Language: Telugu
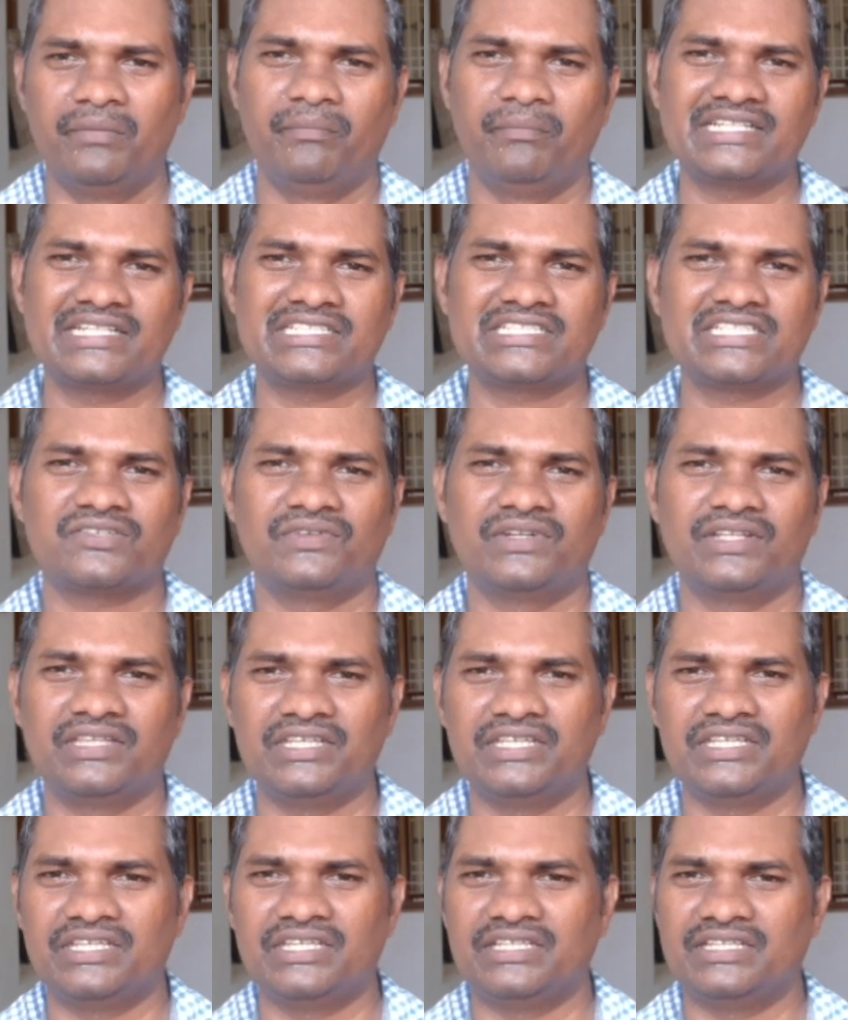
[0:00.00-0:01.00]
మార్చడం
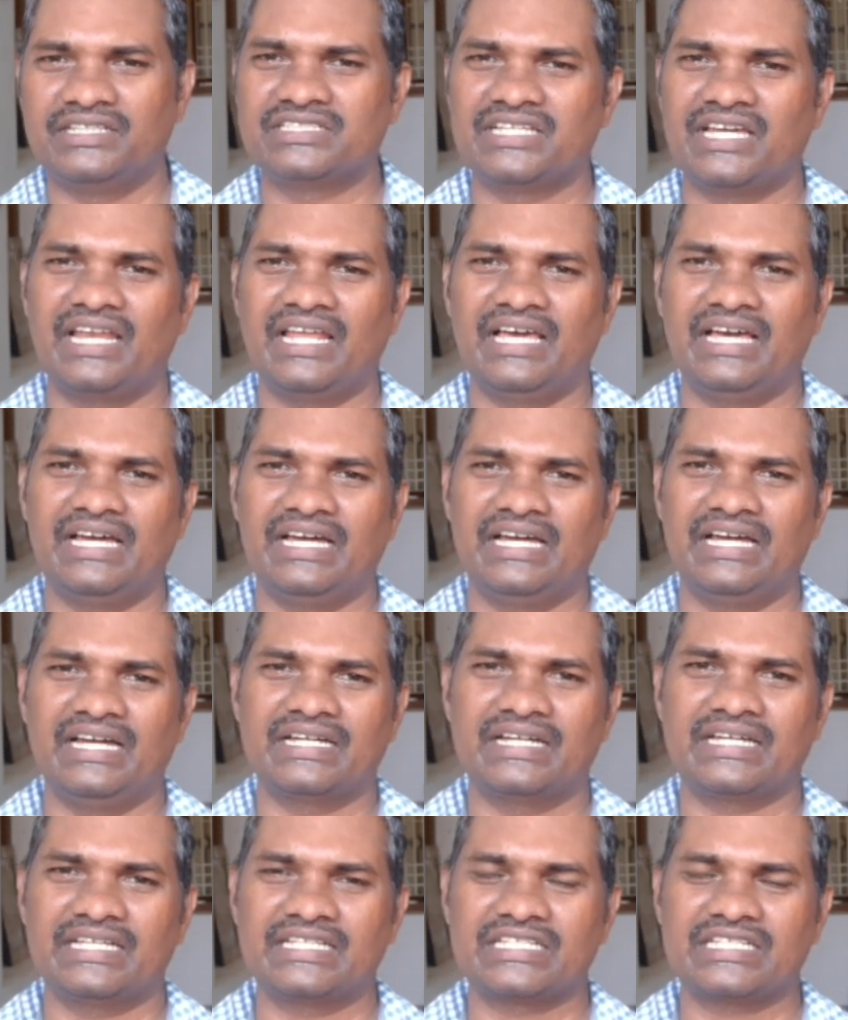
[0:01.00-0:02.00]
అనేది చాలా
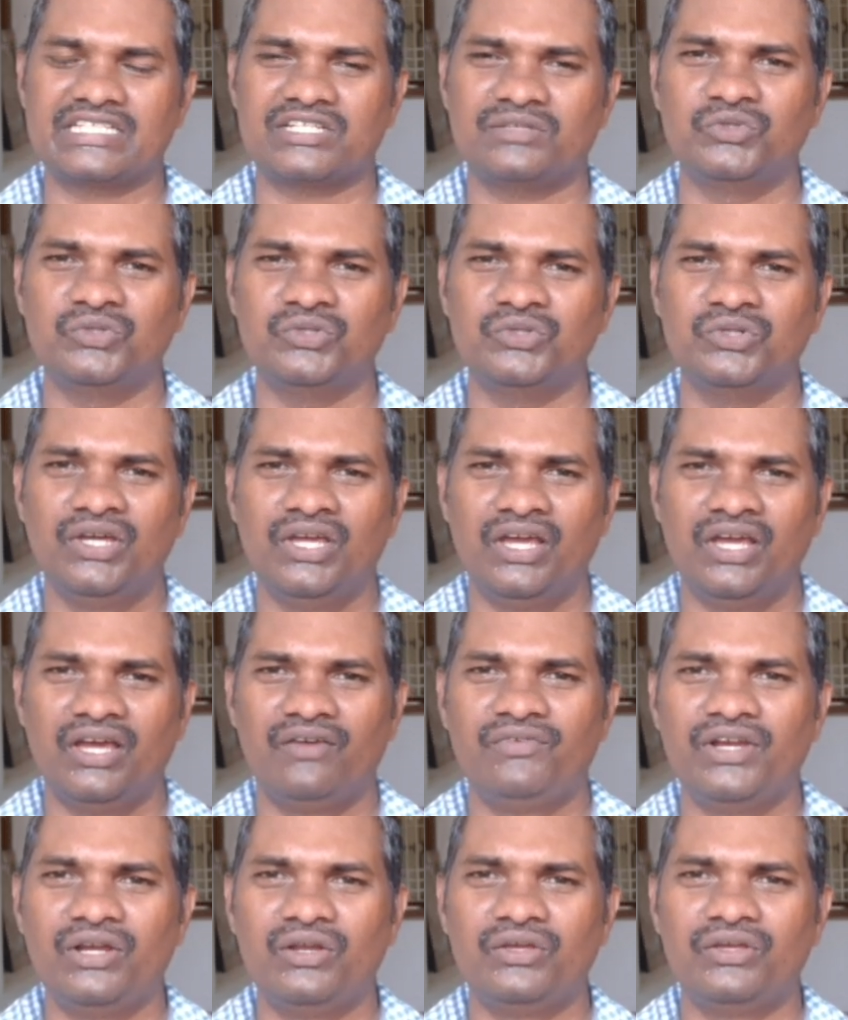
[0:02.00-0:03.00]
కష్టము
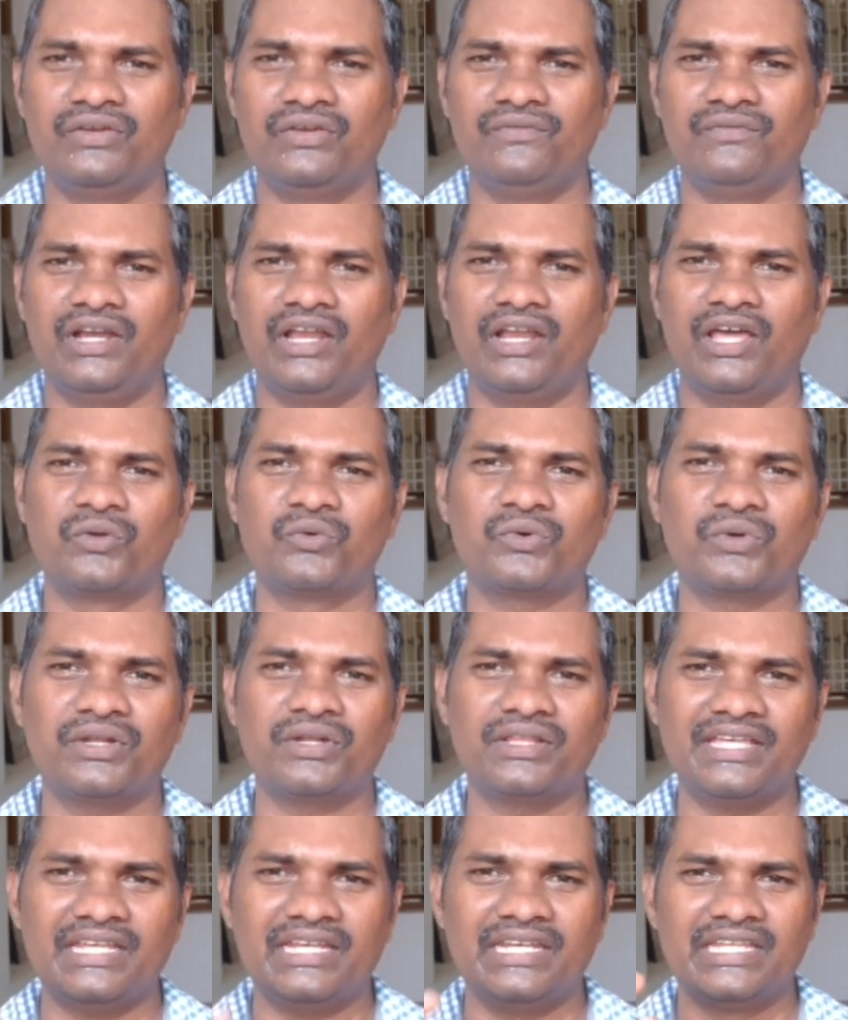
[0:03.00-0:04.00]
వీళ్ళు వీళ్ళు
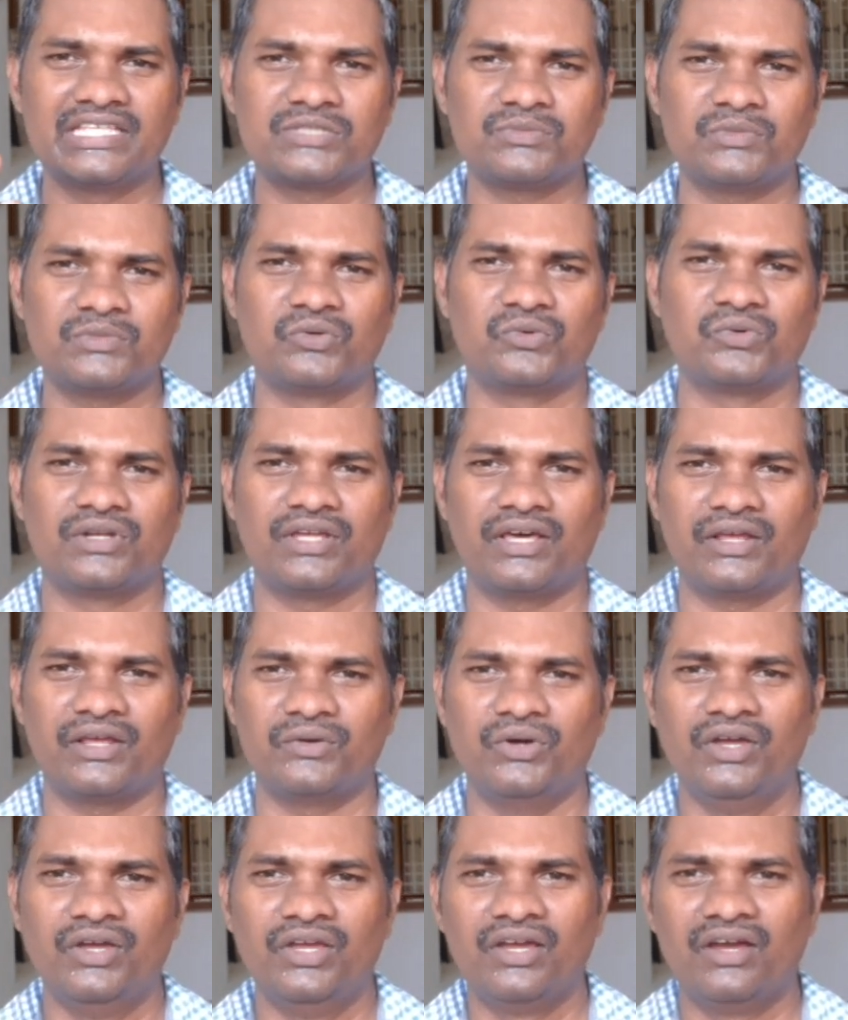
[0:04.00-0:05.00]
అనుకున్నదే నిజం అనుకుంటారు
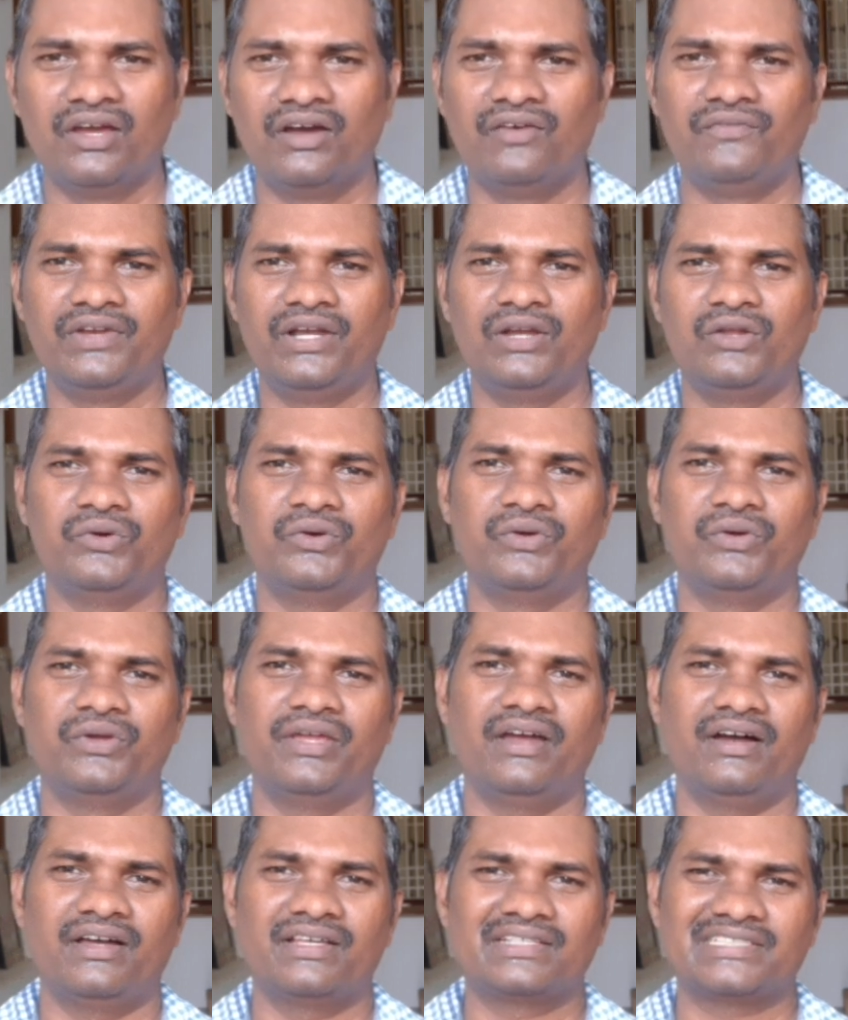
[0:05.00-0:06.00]
వీళ్ళు
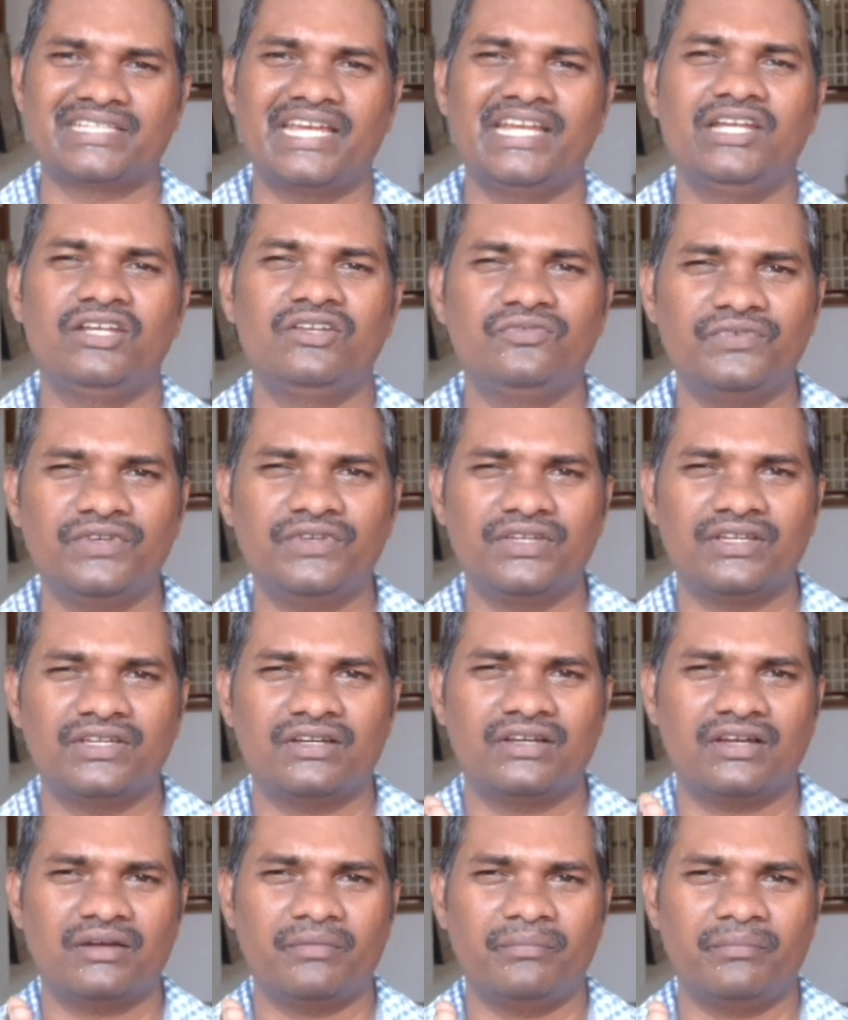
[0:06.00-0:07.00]
సైంటిఫిక్
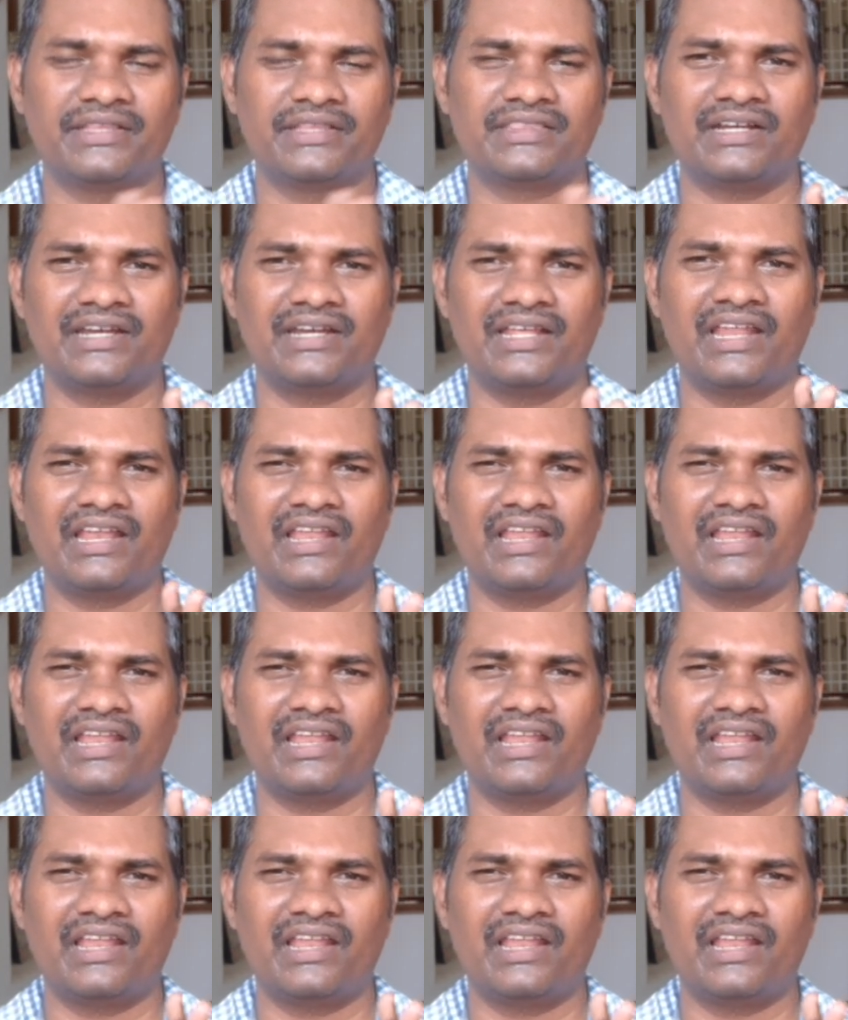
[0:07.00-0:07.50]
మెథడ్